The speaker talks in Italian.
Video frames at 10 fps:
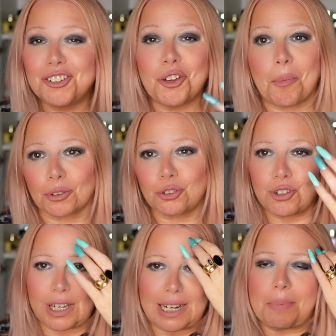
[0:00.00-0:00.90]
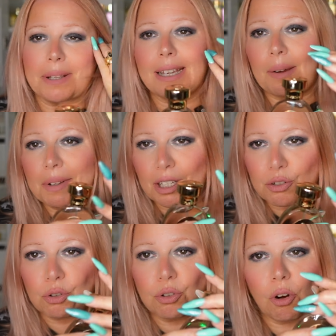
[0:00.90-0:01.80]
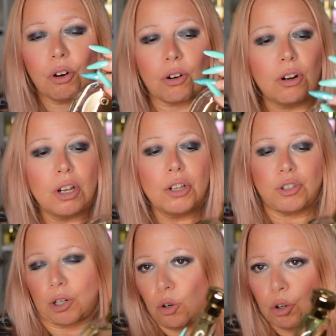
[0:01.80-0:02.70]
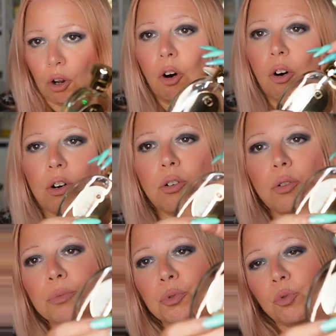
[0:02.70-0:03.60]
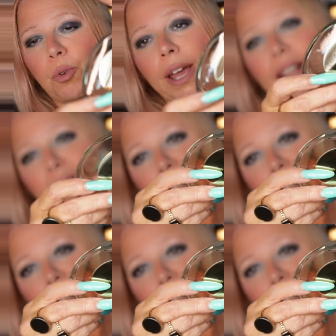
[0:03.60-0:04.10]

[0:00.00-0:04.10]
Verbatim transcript: io porto gelli praticamente solo d'oro, cioè color oro comunque,